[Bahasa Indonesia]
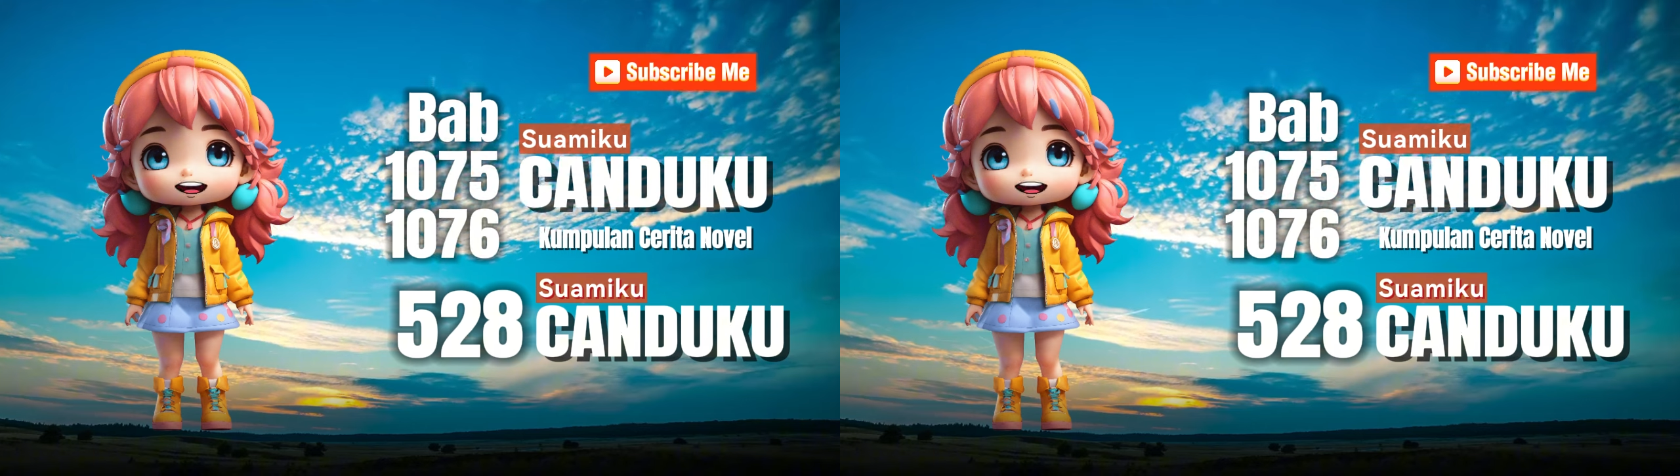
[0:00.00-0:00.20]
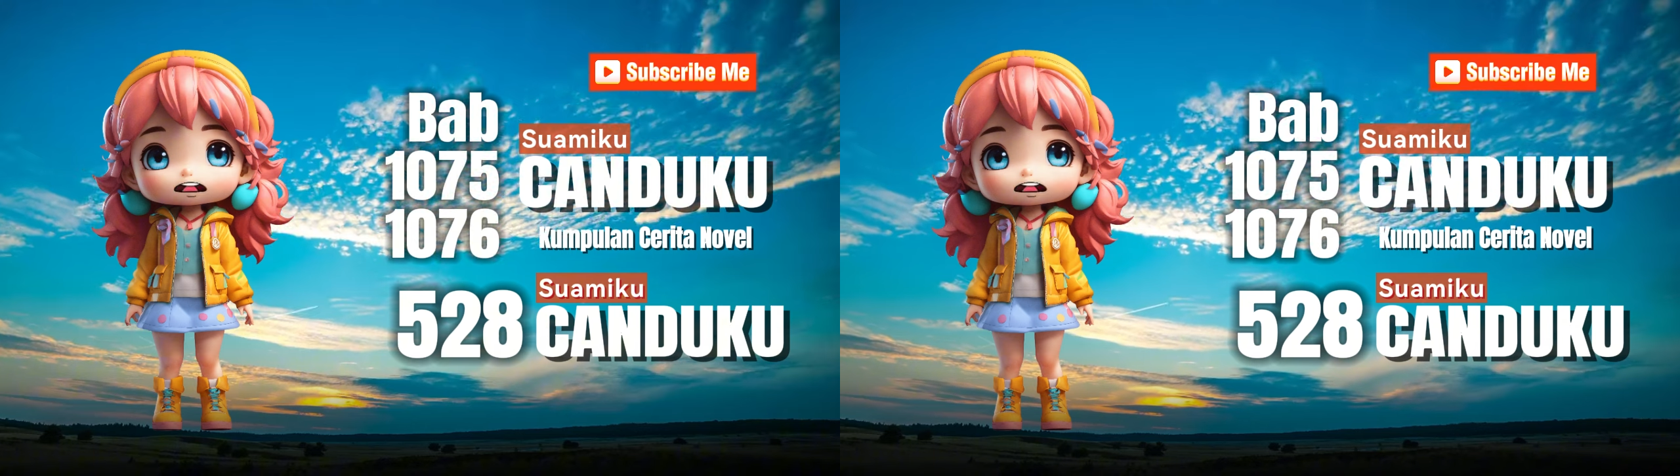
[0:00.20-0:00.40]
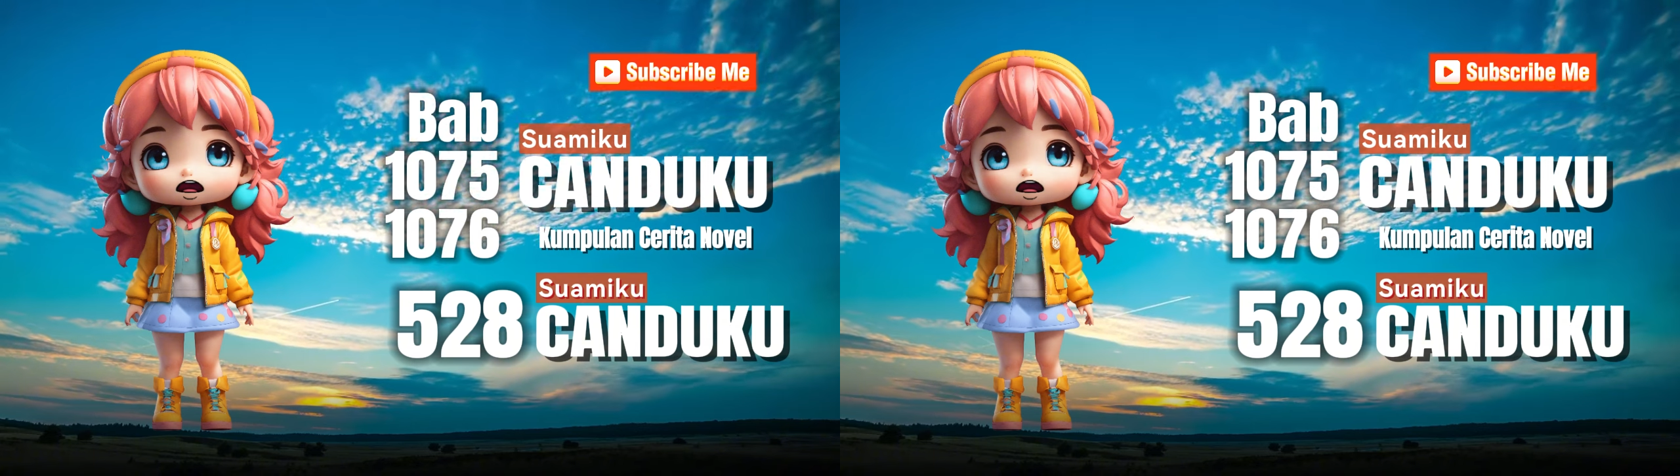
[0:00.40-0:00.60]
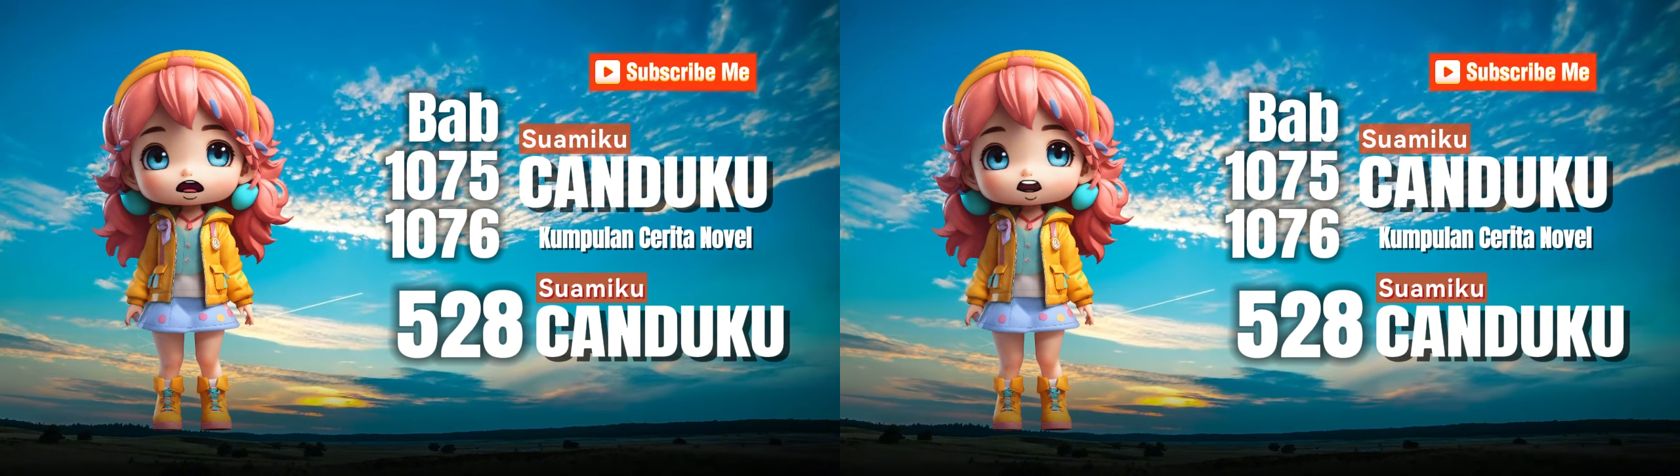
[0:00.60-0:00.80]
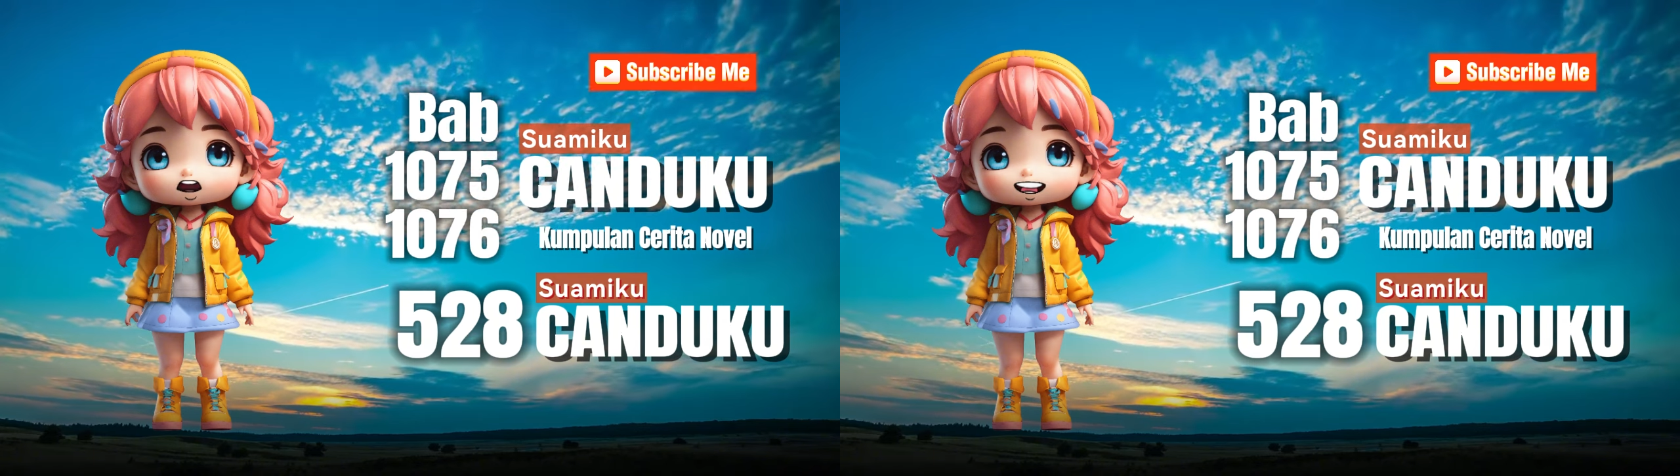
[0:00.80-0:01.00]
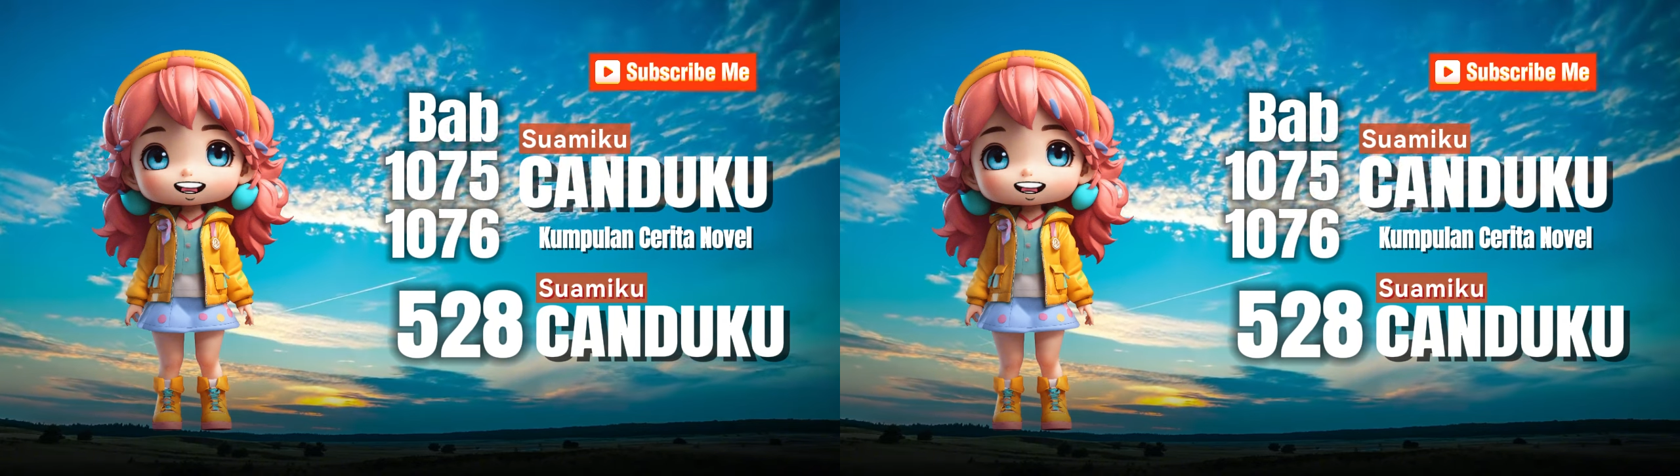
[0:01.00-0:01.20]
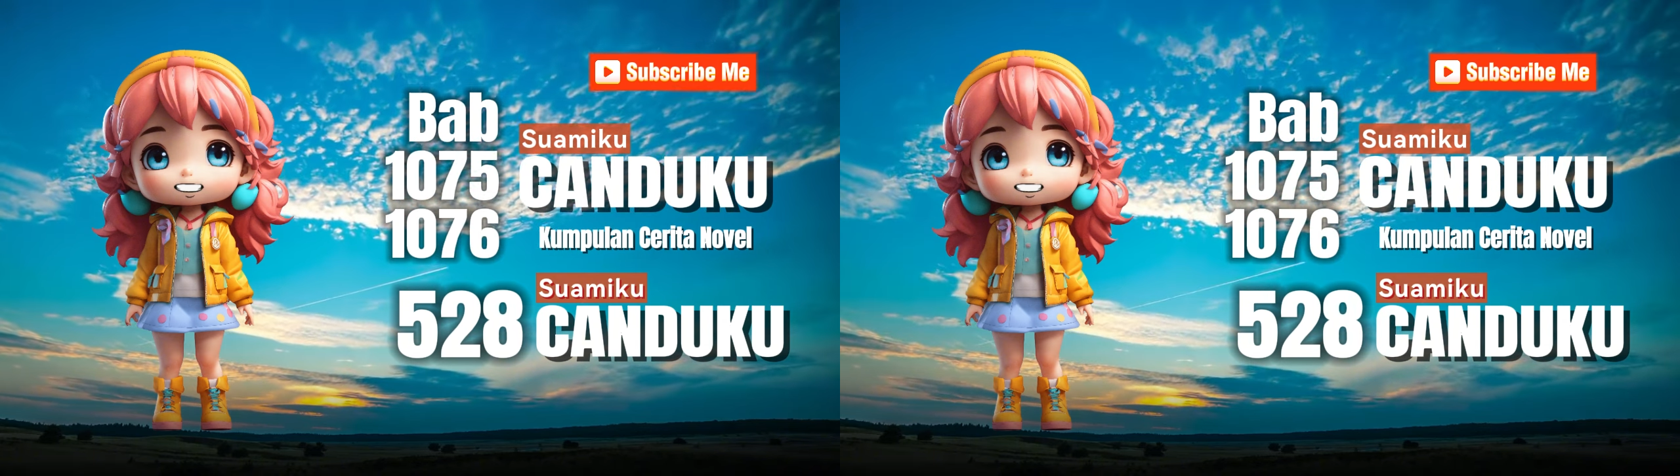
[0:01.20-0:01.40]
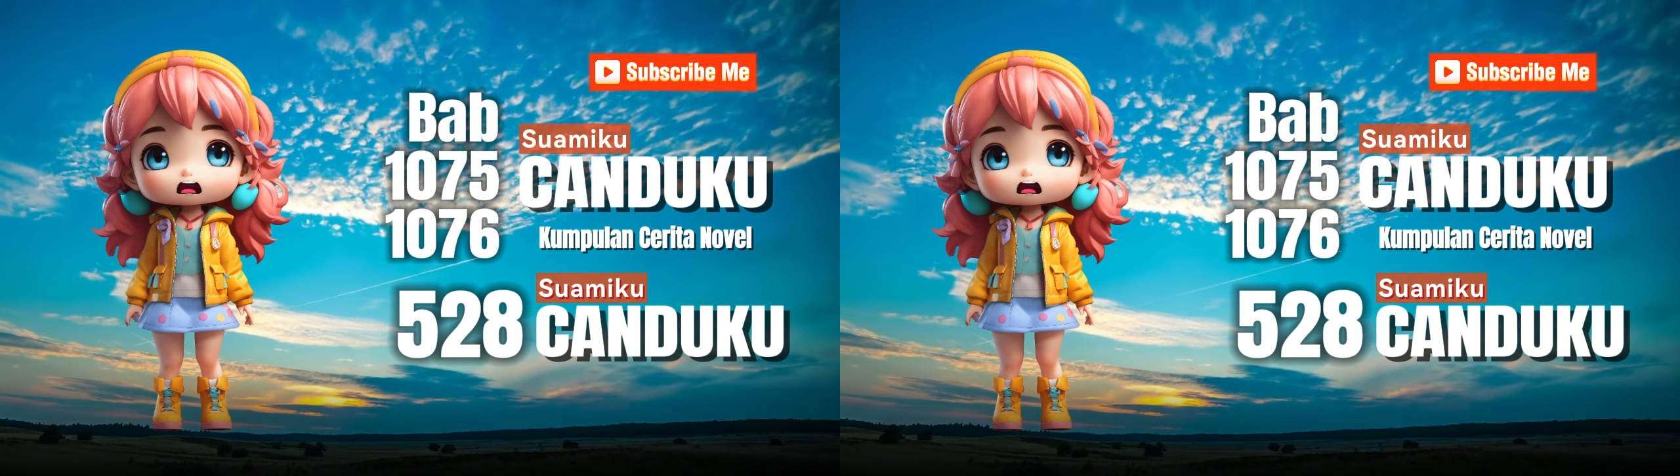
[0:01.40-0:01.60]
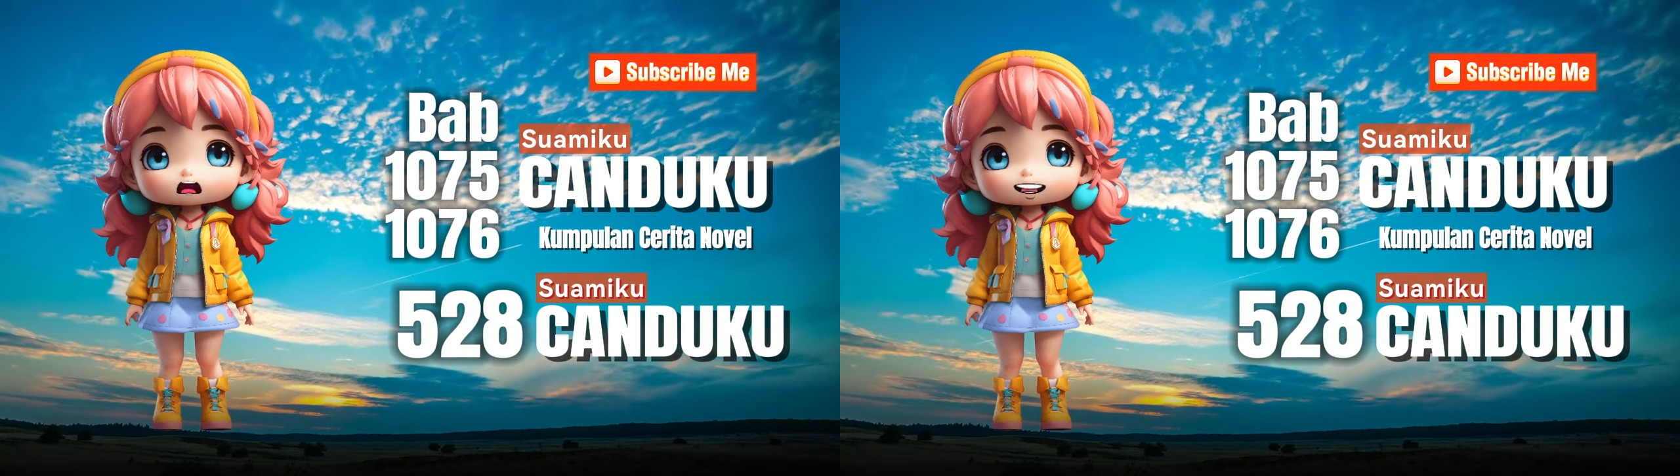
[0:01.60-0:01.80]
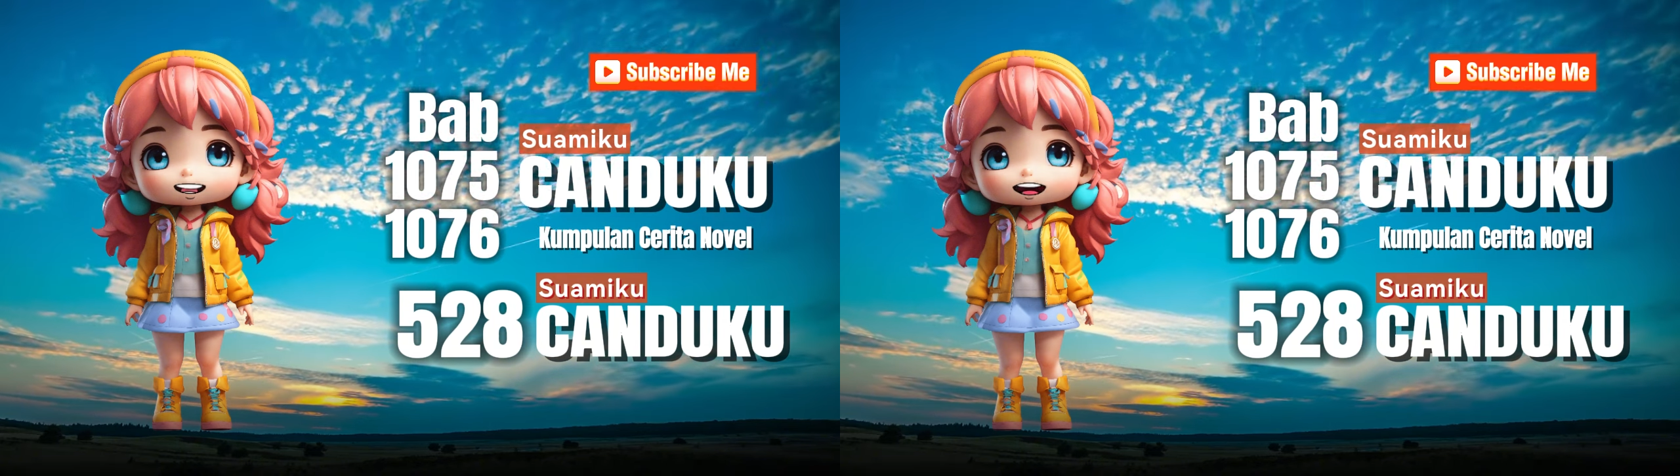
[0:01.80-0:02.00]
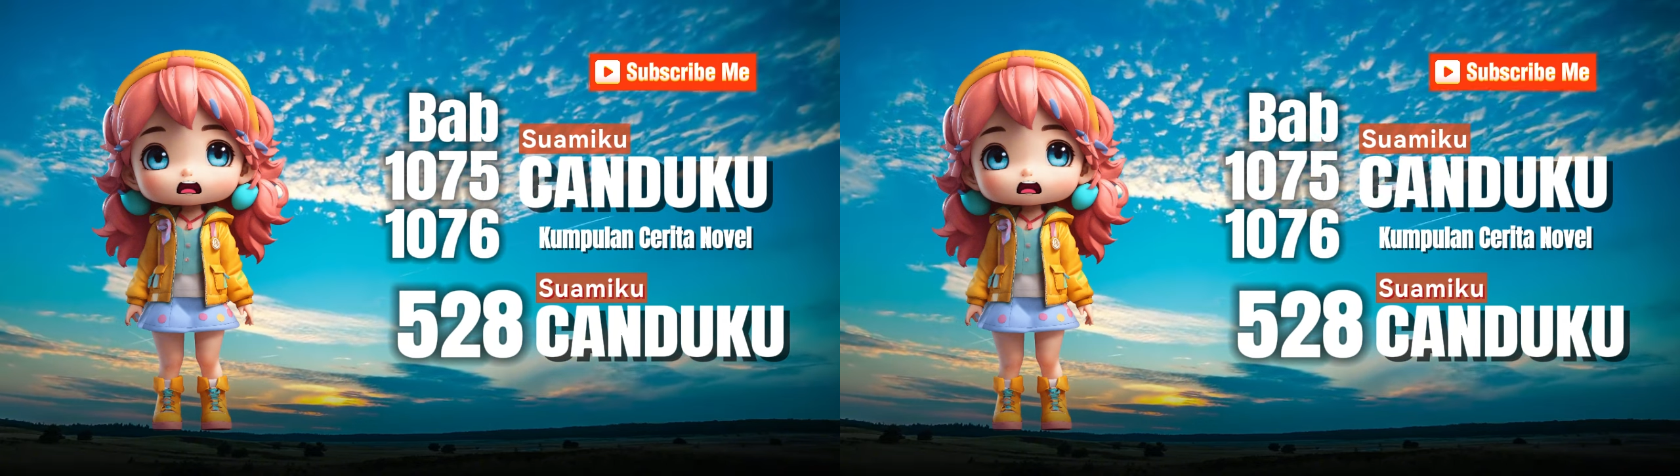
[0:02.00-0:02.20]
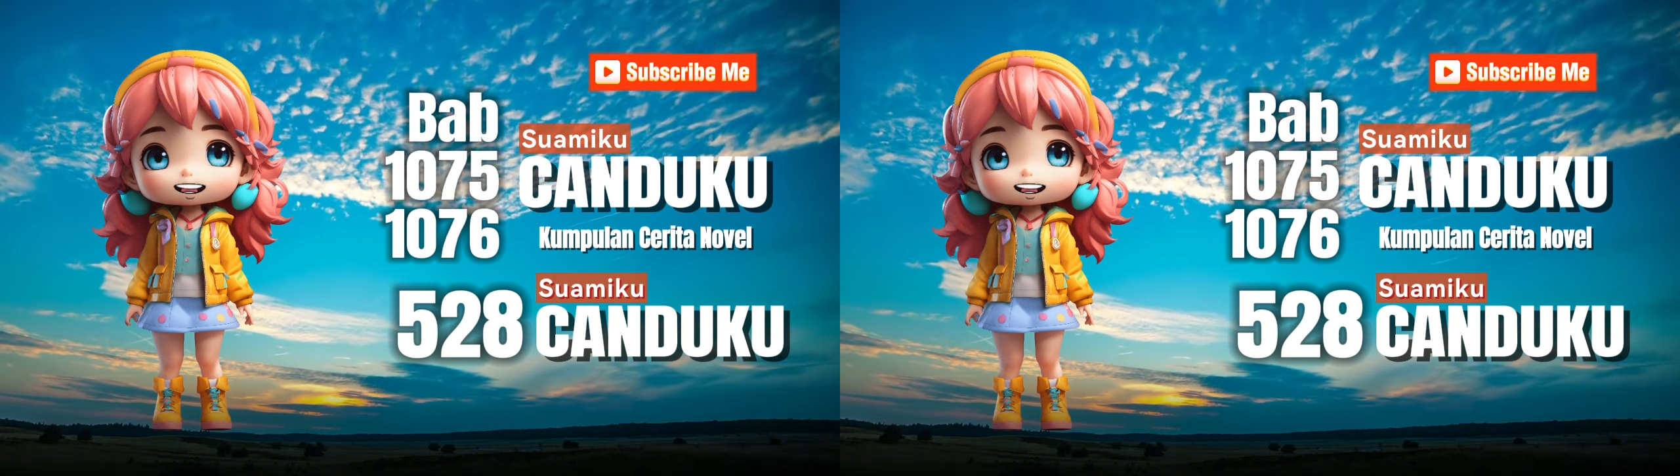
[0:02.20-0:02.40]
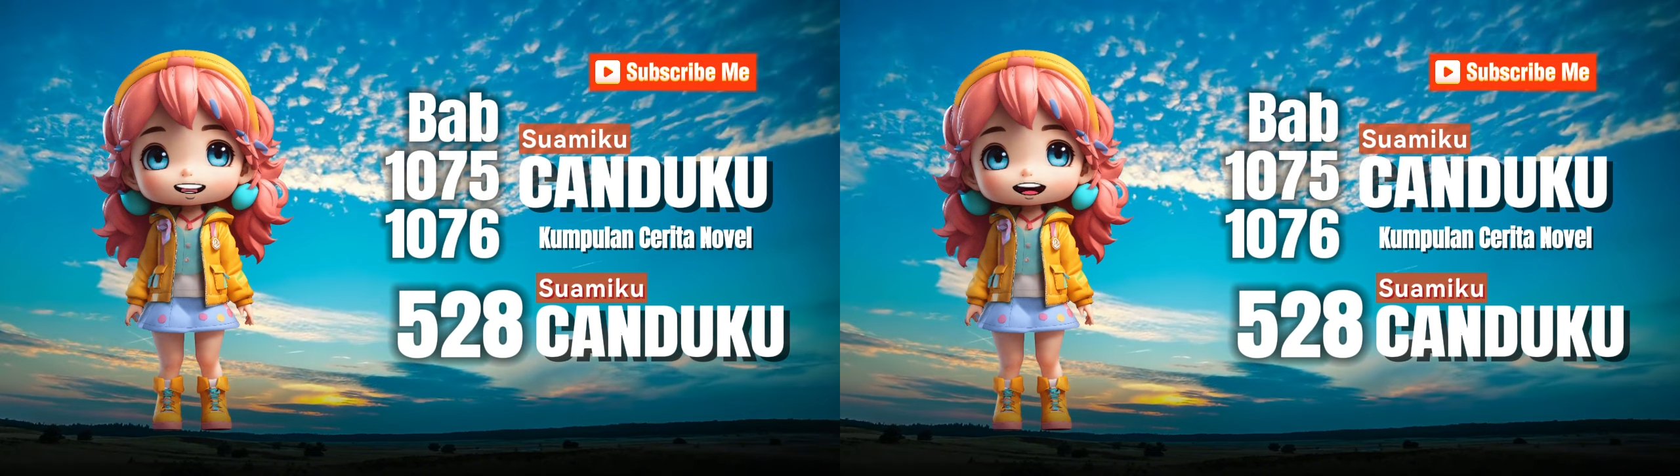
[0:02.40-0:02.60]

ujung jari, tersenyum dan berkata,